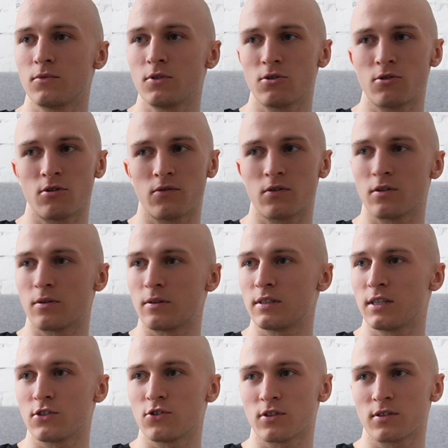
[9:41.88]
Tylko w
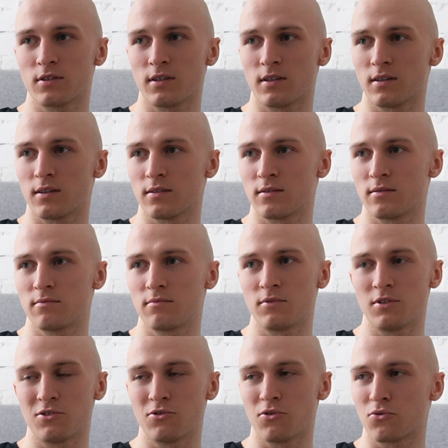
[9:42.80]
komentarzach na
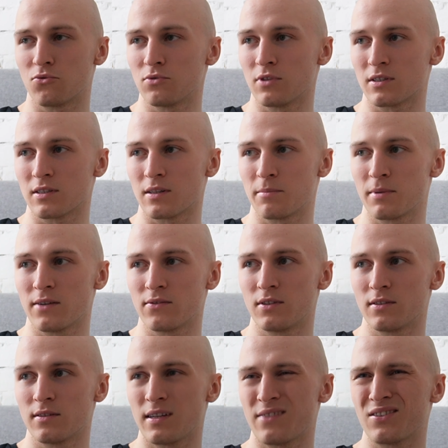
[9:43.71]
TikToku tak
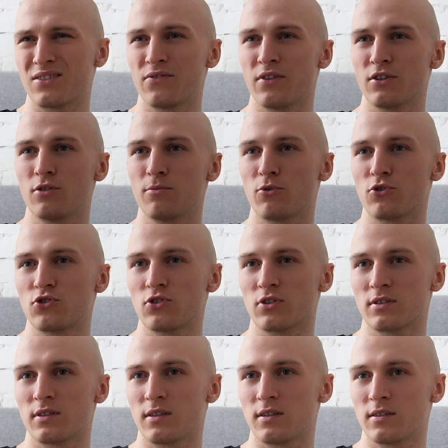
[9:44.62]
naprawdę. Nawet w
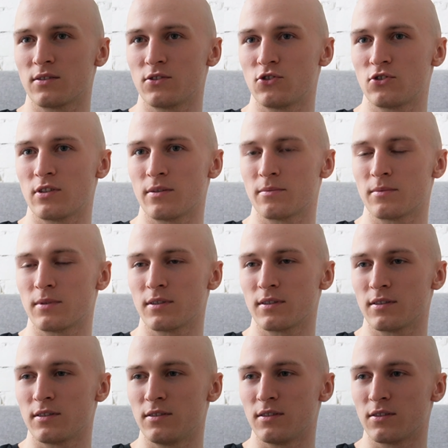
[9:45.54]
wiadomościach na, gdzieś tam
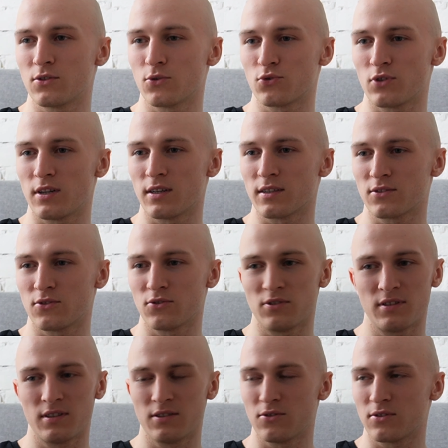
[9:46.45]
na innych socialach to
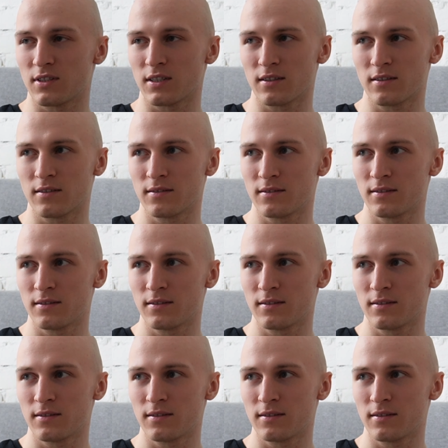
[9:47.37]
nic nie dostaje.